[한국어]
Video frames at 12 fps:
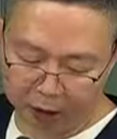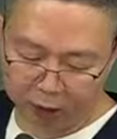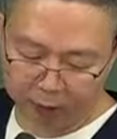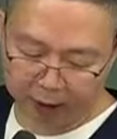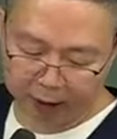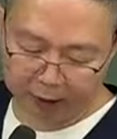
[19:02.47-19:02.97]

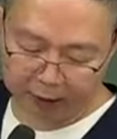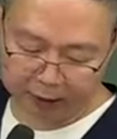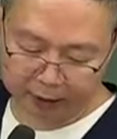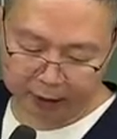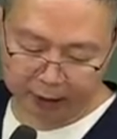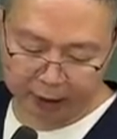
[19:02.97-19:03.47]
처분할
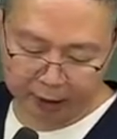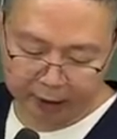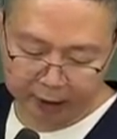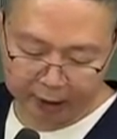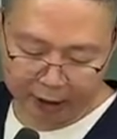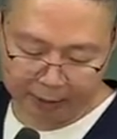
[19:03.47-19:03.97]
것을
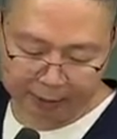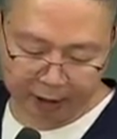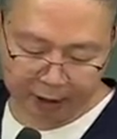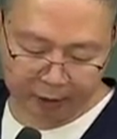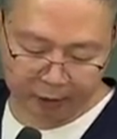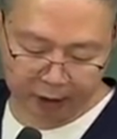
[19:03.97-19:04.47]

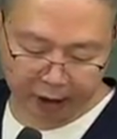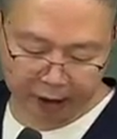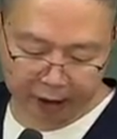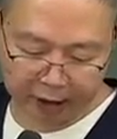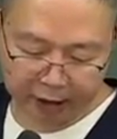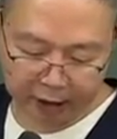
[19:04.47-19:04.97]
납세
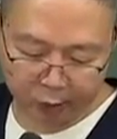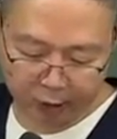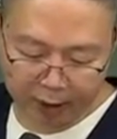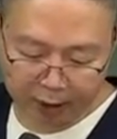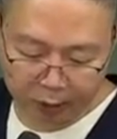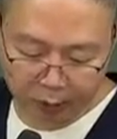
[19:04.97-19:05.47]
의무자에게
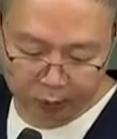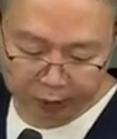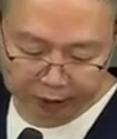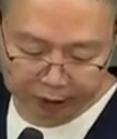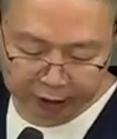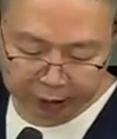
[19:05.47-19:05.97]
예고하는
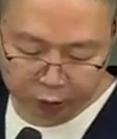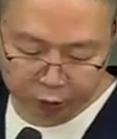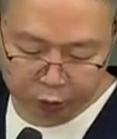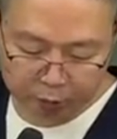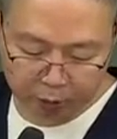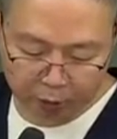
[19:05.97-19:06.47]
통지인
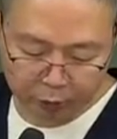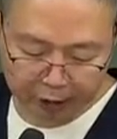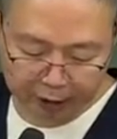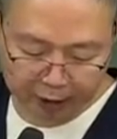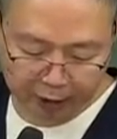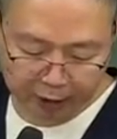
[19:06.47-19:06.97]
준법률
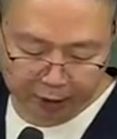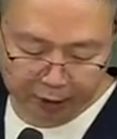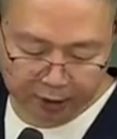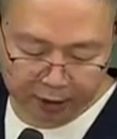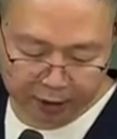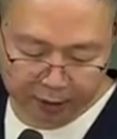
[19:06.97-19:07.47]
행위적
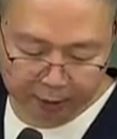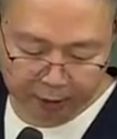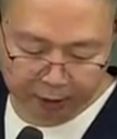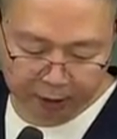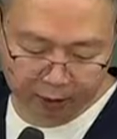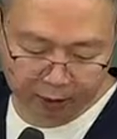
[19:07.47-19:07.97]
행정이라는
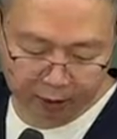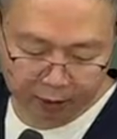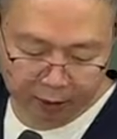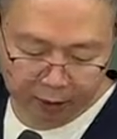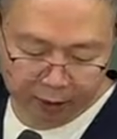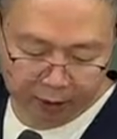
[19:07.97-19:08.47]
점에서
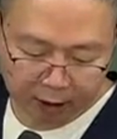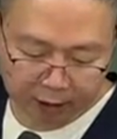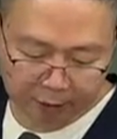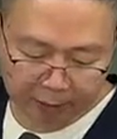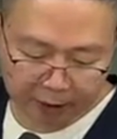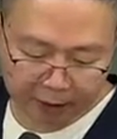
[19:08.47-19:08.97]

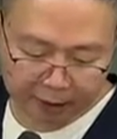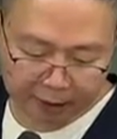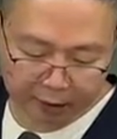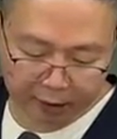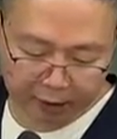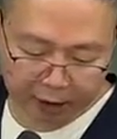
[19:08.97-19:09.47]
대집행에
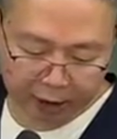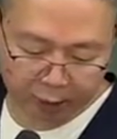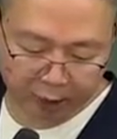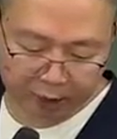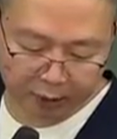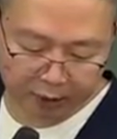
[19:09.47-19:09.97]
있어서의
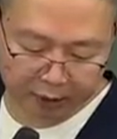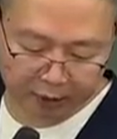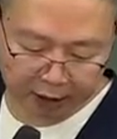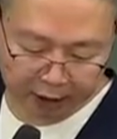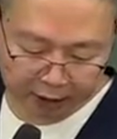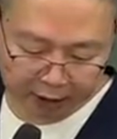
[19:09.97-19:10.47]
계고와
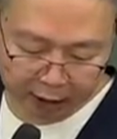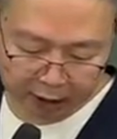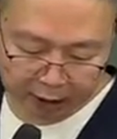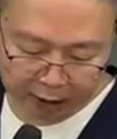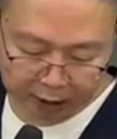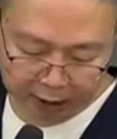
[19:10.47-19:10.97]
성질이 같다.
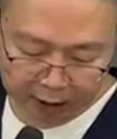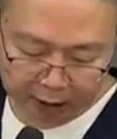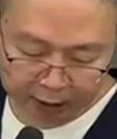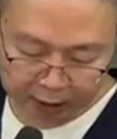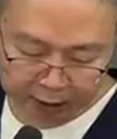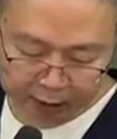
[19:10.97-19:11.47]

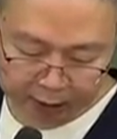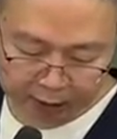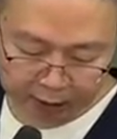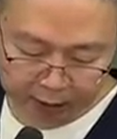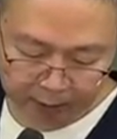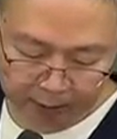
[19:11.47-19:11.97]
아시겠죠?